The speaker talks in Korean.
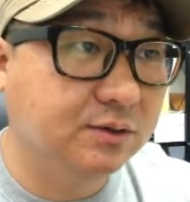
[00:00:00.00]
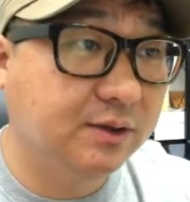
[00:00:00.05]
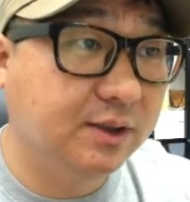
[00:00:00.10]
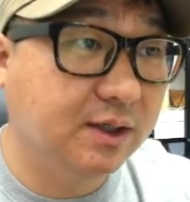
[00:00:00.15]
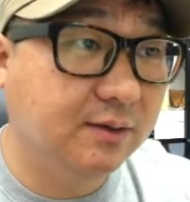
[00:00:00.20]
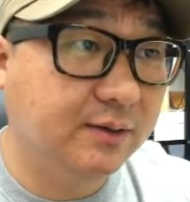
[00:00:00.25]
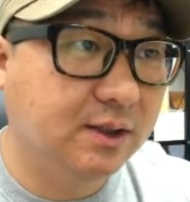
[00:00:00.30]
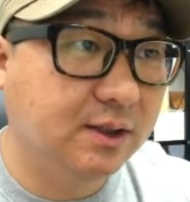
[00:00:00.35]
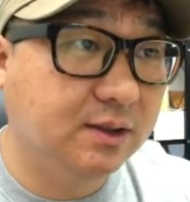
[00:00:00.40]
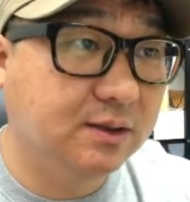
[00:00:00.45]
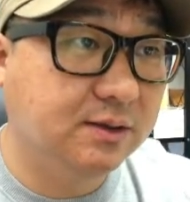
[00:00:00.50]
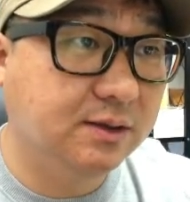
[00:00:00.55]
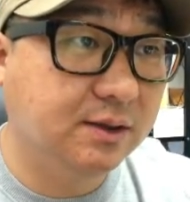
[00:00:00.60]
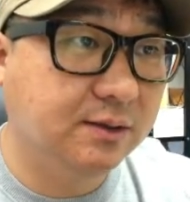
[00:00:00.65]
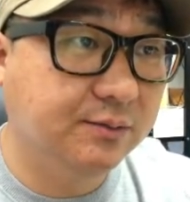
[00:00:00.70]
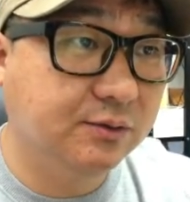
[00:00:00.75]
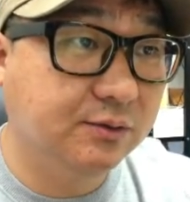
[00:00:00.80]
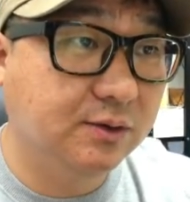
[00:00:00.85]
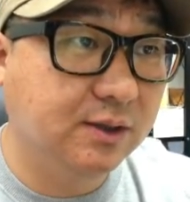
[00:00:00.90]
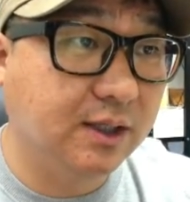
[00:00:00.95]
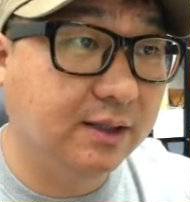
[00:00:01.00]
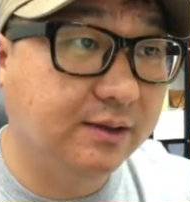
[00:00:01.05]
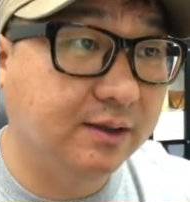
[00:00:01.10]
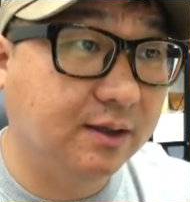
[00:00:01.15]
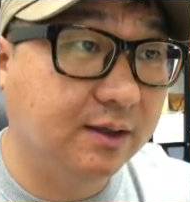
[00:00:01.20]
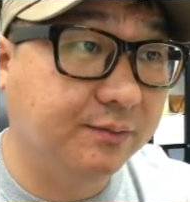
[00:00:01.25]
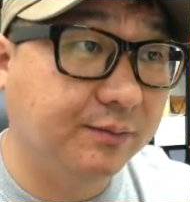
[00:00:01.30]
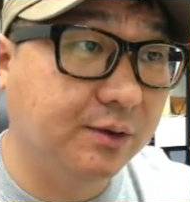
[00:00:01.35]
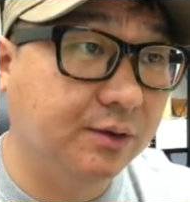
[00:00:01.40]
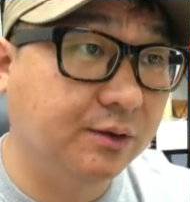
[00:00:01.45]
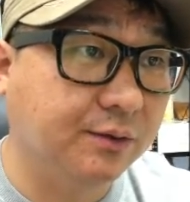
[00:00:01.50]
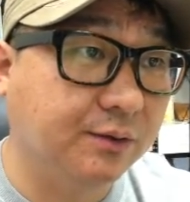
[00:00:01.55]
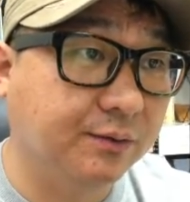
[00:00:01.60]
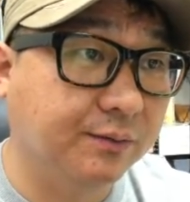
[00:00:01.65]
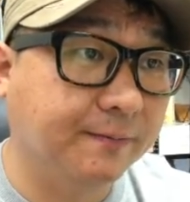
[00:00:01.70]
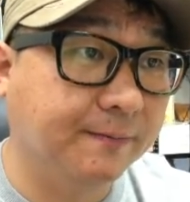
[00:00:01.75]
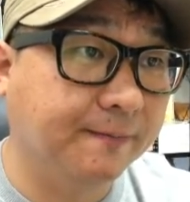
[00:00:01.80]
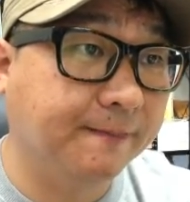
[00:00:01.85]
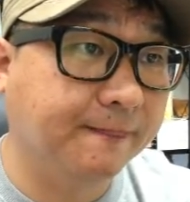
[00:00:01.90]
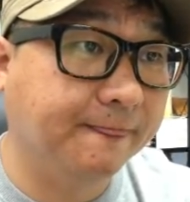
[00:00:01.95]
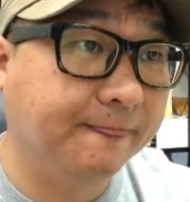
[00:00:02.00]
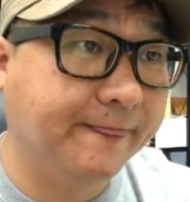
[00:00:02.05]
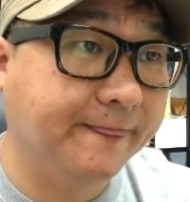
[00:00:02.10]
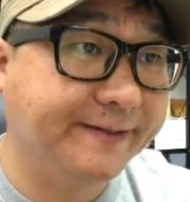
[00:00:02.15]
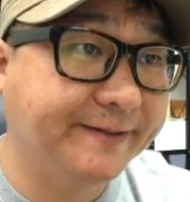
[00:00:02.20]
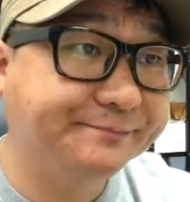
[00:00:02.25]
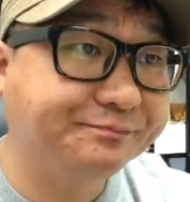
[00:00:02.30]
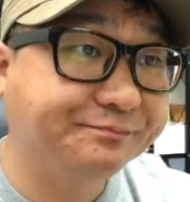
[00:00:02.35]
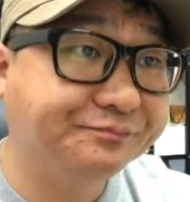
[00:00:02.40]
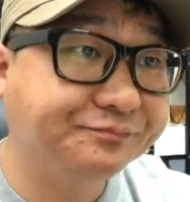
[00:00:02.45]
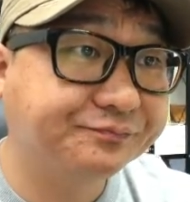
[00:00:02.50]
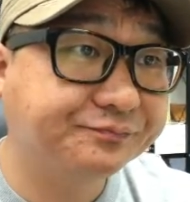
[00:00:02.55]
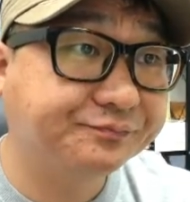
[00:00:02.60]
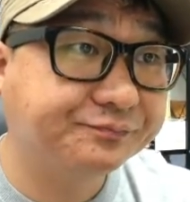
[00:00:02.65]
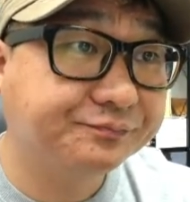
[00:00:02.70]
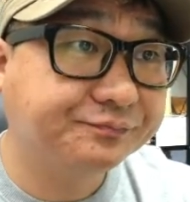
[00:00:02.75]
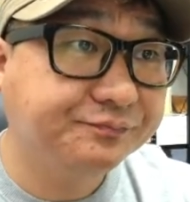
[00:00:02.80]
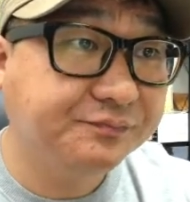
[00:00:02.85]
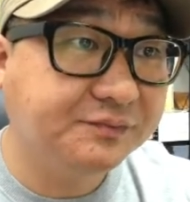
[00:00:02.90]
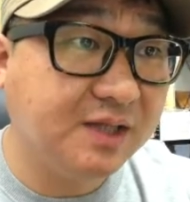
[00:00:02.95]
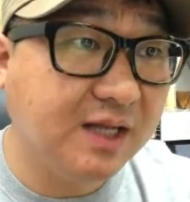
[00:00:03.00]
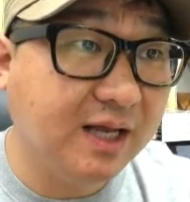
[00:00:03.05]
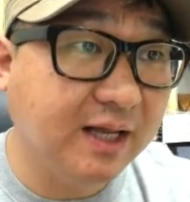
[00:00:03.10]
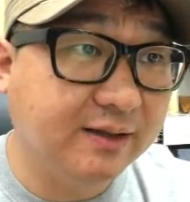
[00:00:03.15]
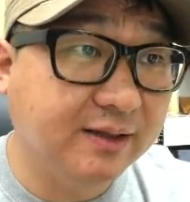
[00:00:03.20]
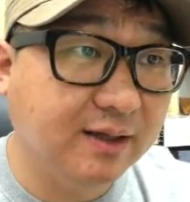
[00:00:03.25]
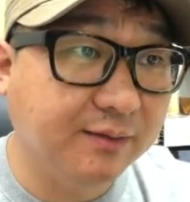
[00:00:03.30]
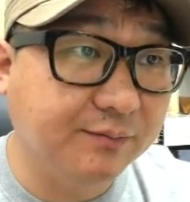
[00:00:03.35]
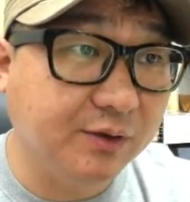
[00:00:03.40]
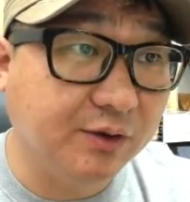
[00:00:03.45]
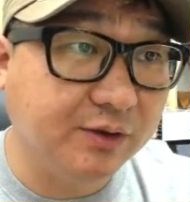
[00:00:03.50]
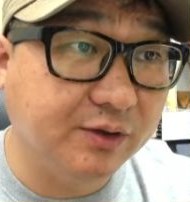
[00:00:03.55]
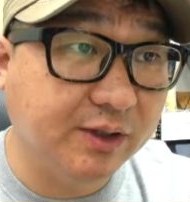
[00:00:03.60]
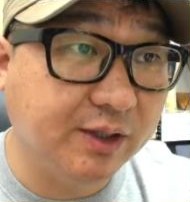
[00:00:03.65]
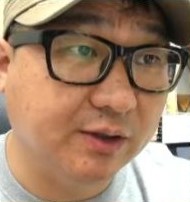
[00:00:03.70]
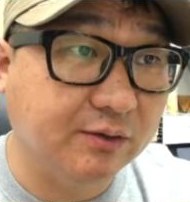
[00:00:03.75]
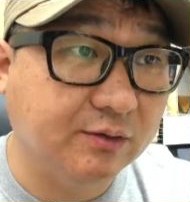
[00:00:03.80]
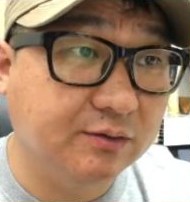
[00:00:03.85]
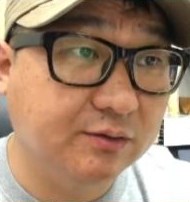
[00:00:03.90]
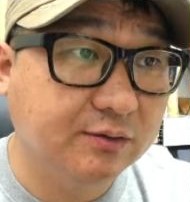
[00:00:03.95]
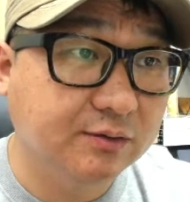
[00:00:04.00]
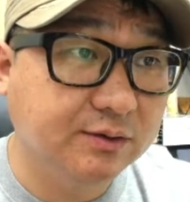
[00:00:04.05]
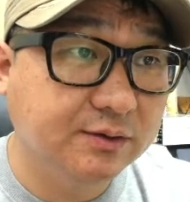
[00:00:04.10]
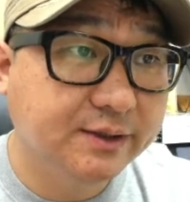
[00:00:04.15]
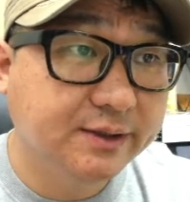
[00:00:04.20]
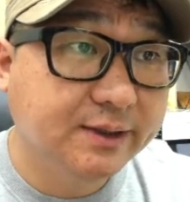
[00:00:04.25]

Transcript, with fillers: 내가 만약 그의 번호를 안다면 안다면이에요.